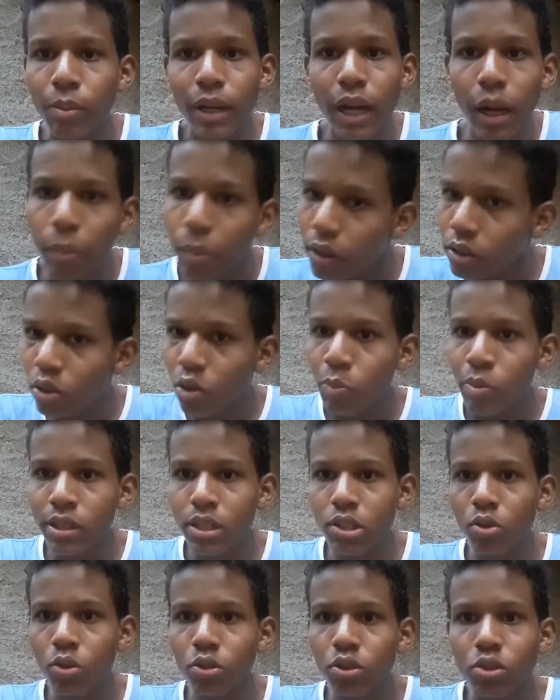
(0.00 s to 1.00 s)
que eu
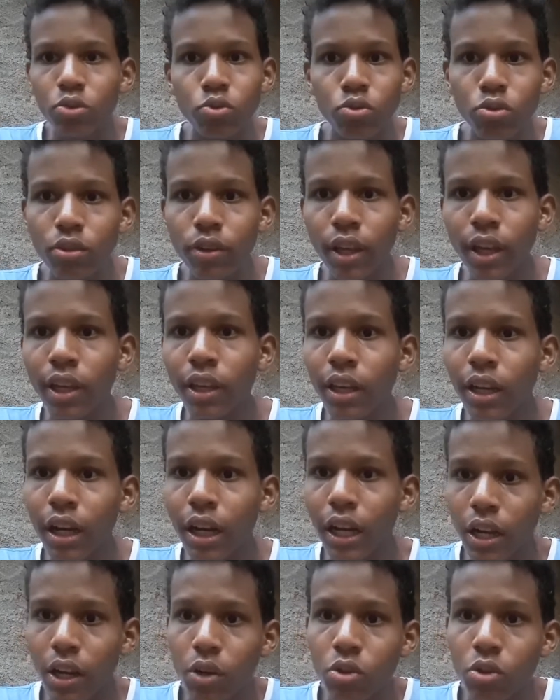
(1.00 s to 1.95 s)
passei do Rodrigo, eu não tô nem aí, cara.